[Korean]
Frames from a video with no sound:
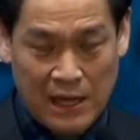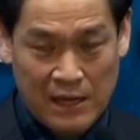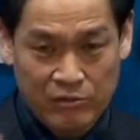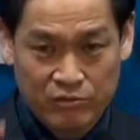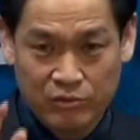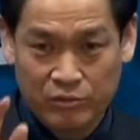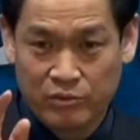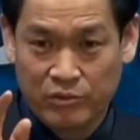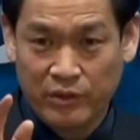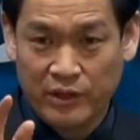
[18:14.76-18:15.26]

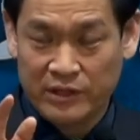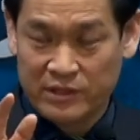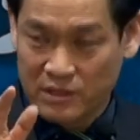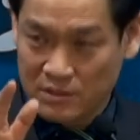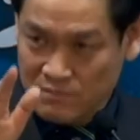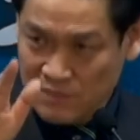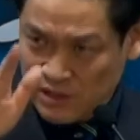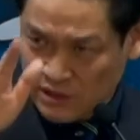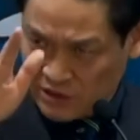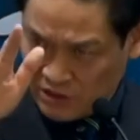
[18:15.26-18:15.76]
한국교회
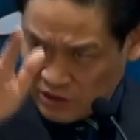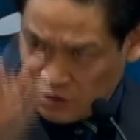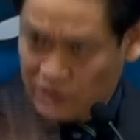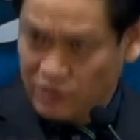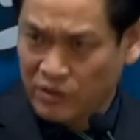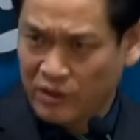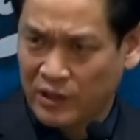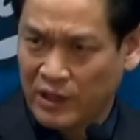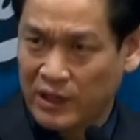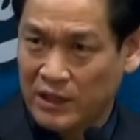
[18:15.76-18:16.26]
정말
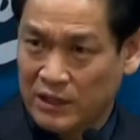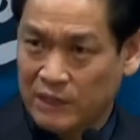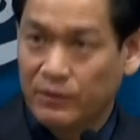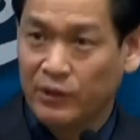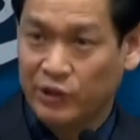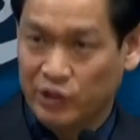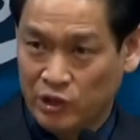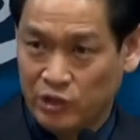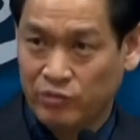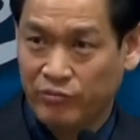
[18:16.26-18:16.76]
철저하게
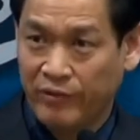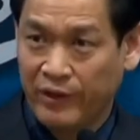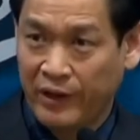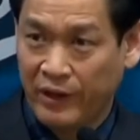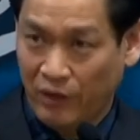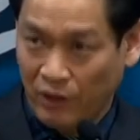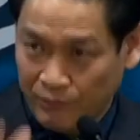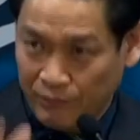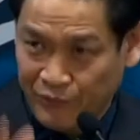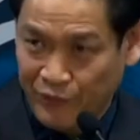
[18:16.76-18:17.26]
이번 기회에
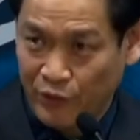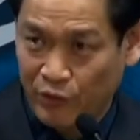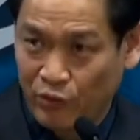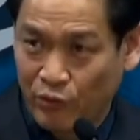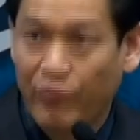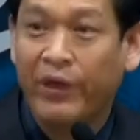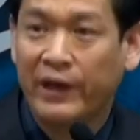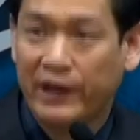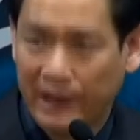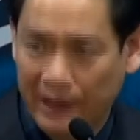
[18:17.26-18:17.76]

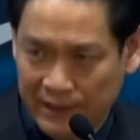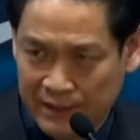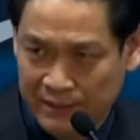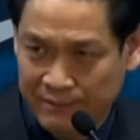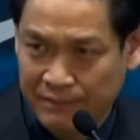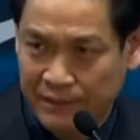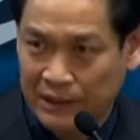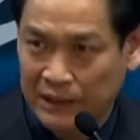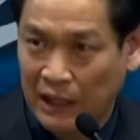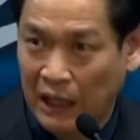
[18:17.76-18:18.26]
엎드리고 회개해야
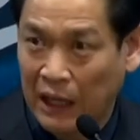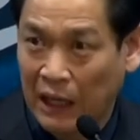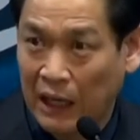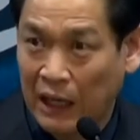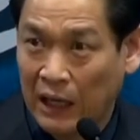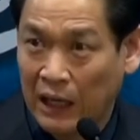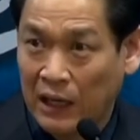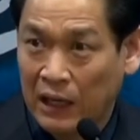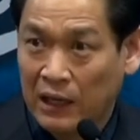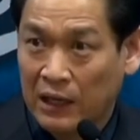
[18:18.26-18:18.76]
됩니다.
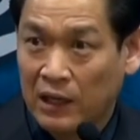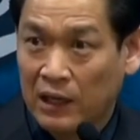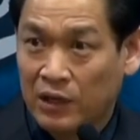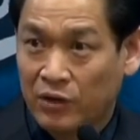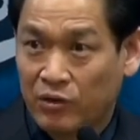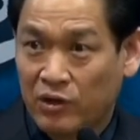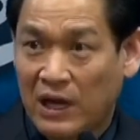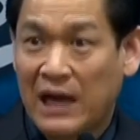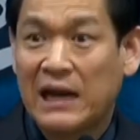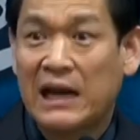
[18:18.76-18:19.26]

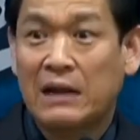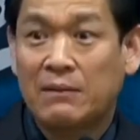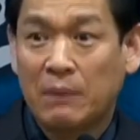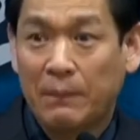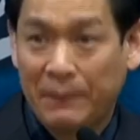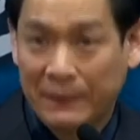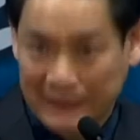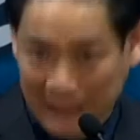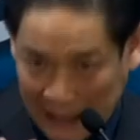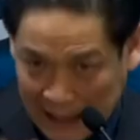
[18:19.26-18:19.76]
그리고 하나님
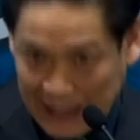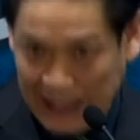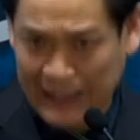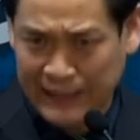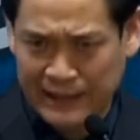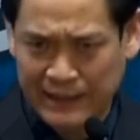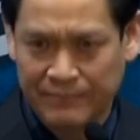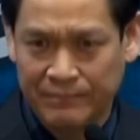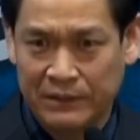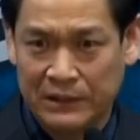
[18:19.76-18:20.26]
앞에
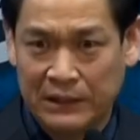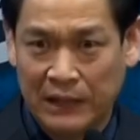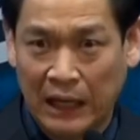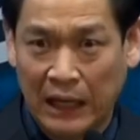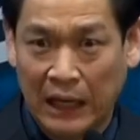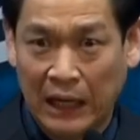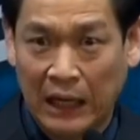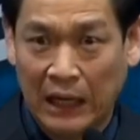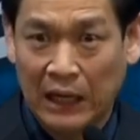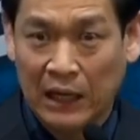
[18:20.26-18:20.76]
나가야
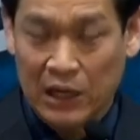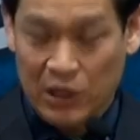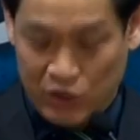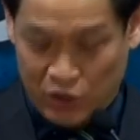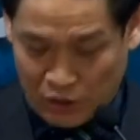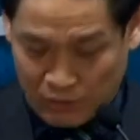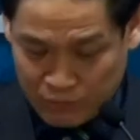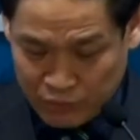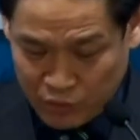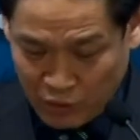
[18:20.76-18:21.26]
됩니다.
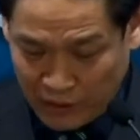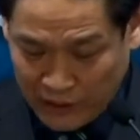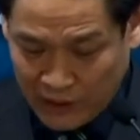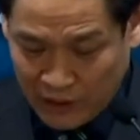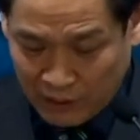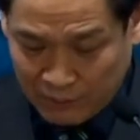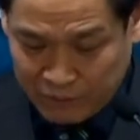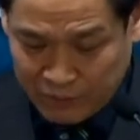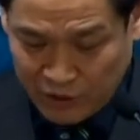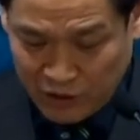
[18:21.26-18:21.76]
겸손하게
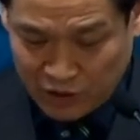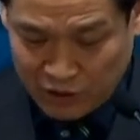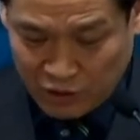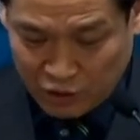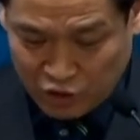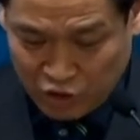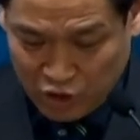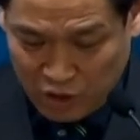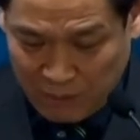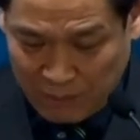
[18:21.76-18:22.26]

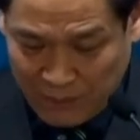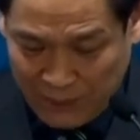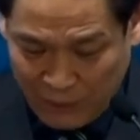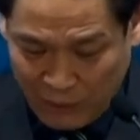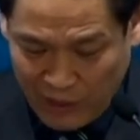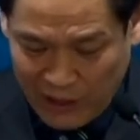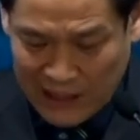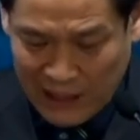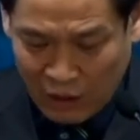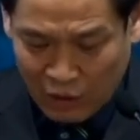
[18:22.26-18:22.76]
엎드려서 주님 앞에
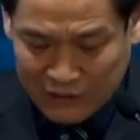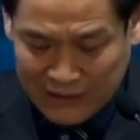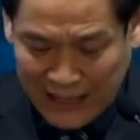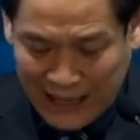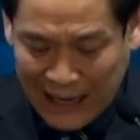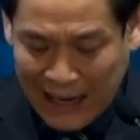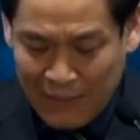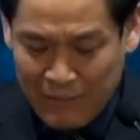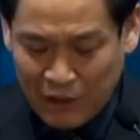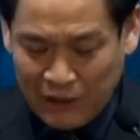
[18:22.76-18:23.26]
회개하고
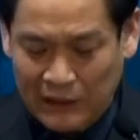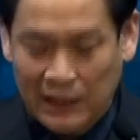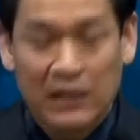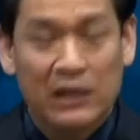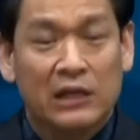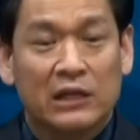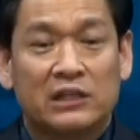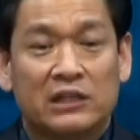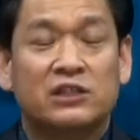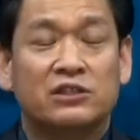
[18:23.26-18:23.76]
나가면
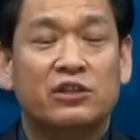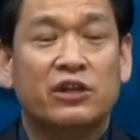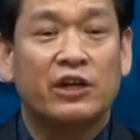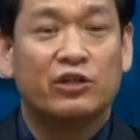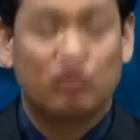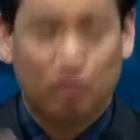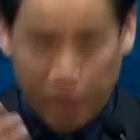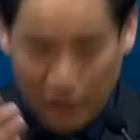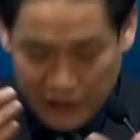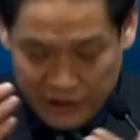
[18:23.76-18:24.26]

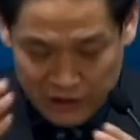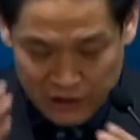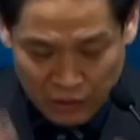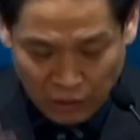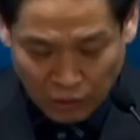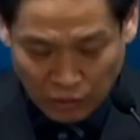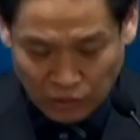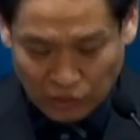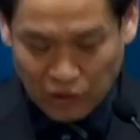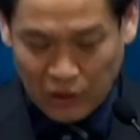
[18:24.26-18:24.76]
그들의 죄를
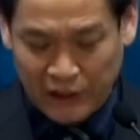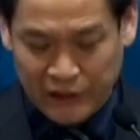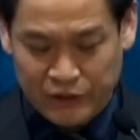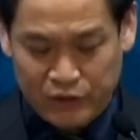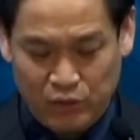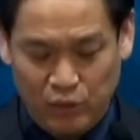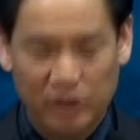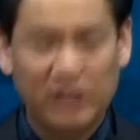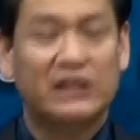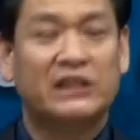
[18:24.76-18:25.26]

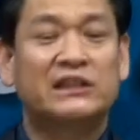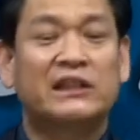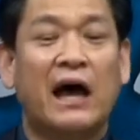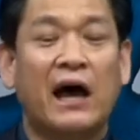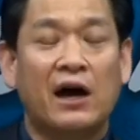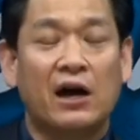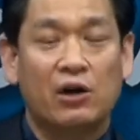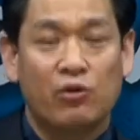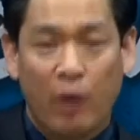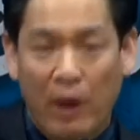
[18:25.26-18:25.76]
용서하시고 이
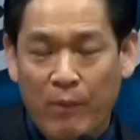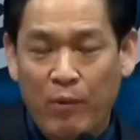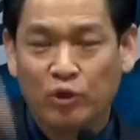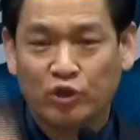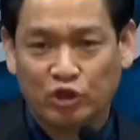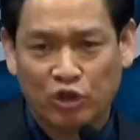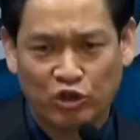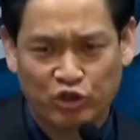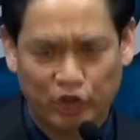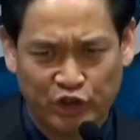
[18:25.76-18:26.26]
땅을
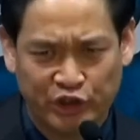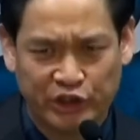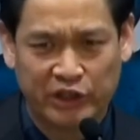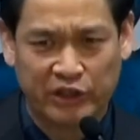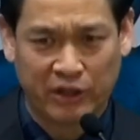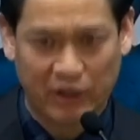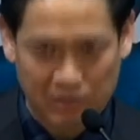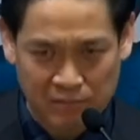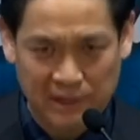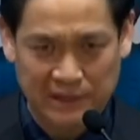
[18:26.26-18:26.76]
회복시켜
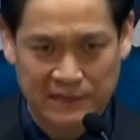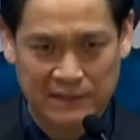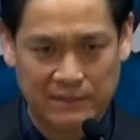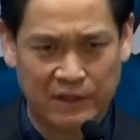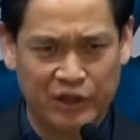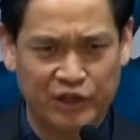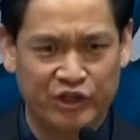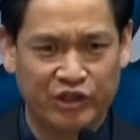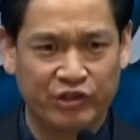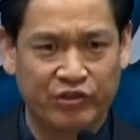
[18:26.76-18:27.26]
주시겠다는
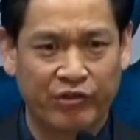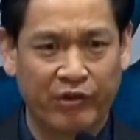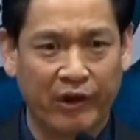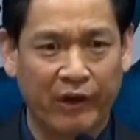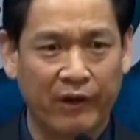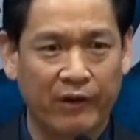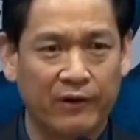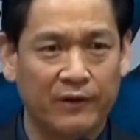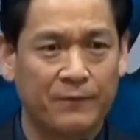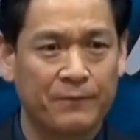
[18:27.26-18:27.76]
말씀하시는
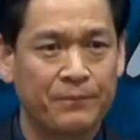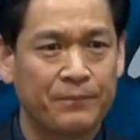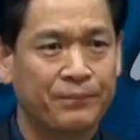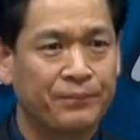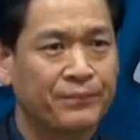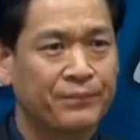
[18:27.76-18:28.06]
거예요.